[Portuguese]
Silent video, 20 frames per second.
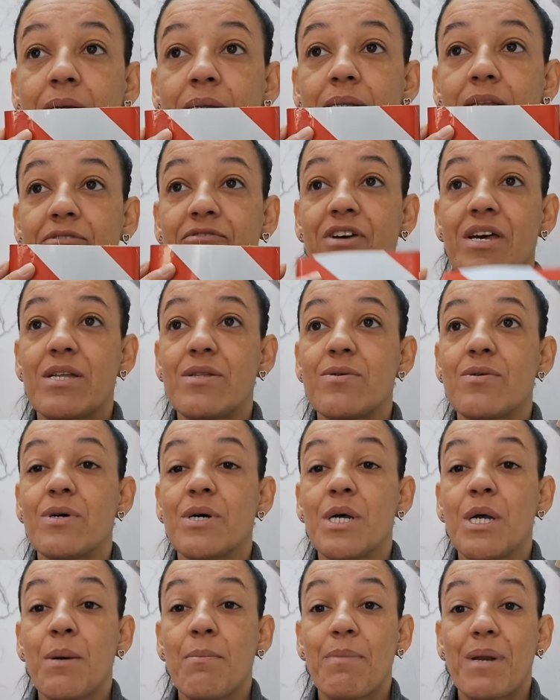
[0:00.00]
Tá vendo?
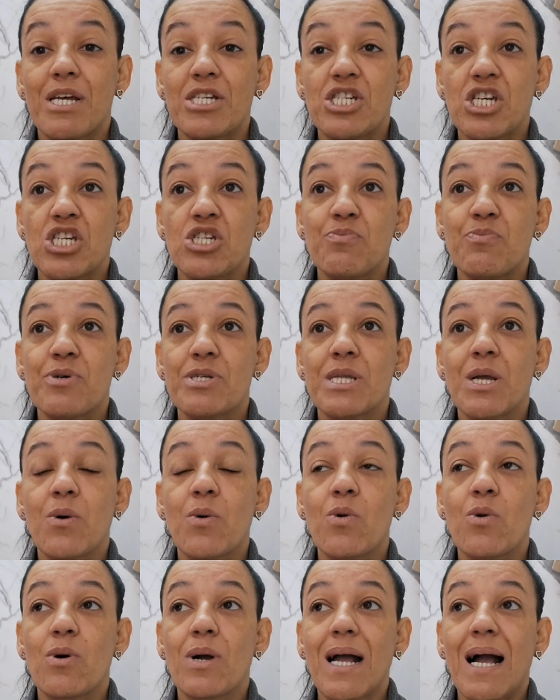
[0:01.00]
Pra gente poder
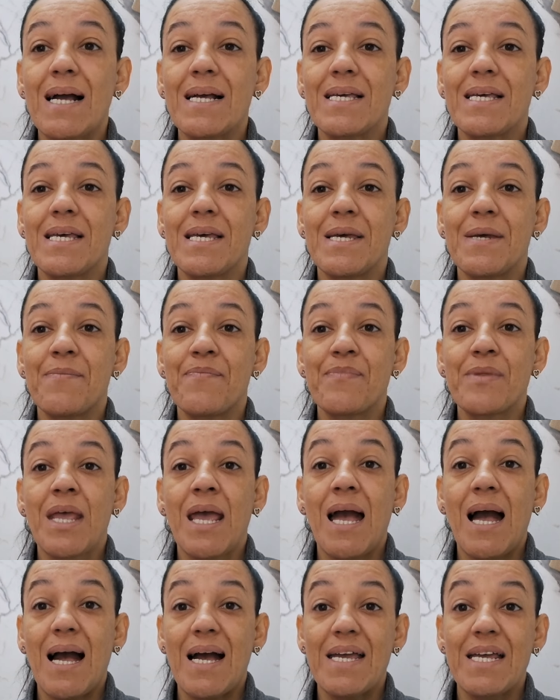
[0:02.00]
colocar aqui.
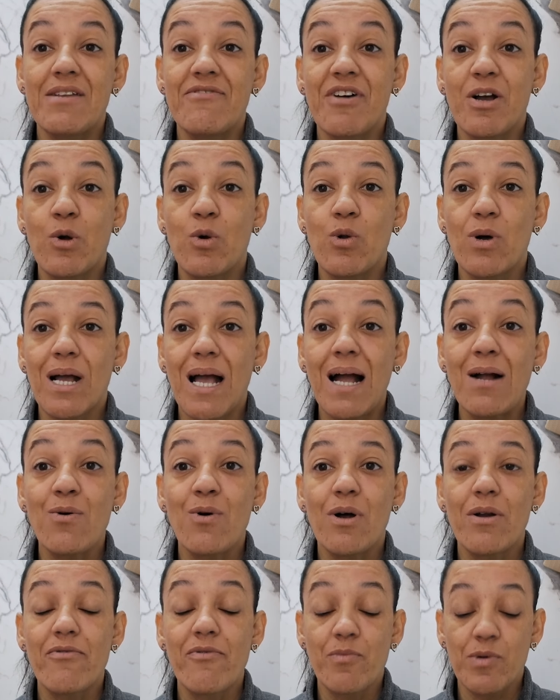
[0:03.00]
Aí ele vai colocar
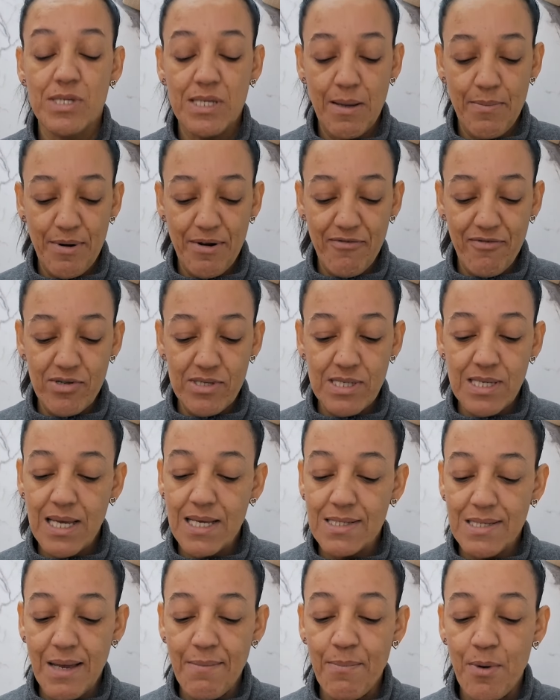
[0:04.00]
agora, vou mostrar pra
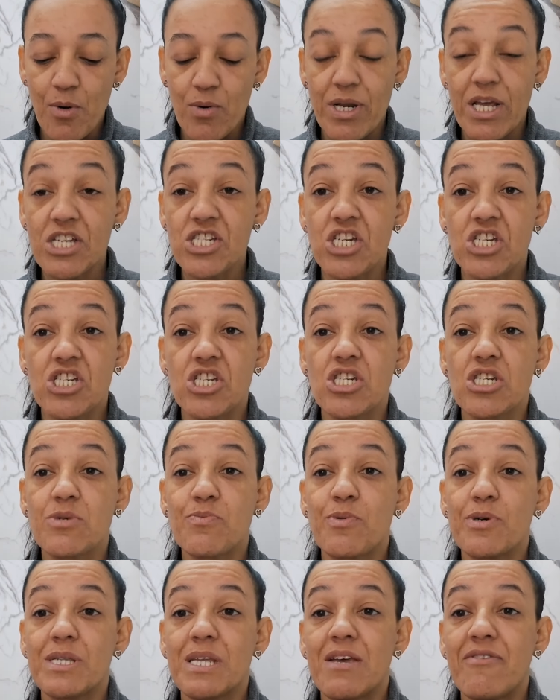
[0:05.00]
vocês. É bom, né, gente, a gente
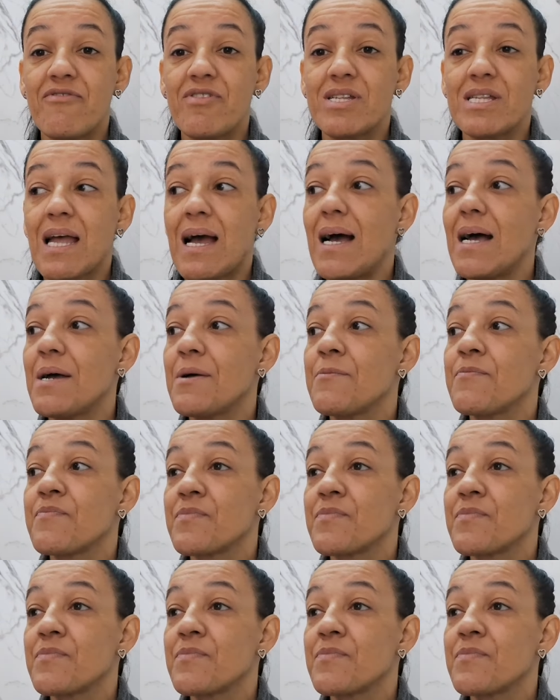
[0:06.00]
poder evitar.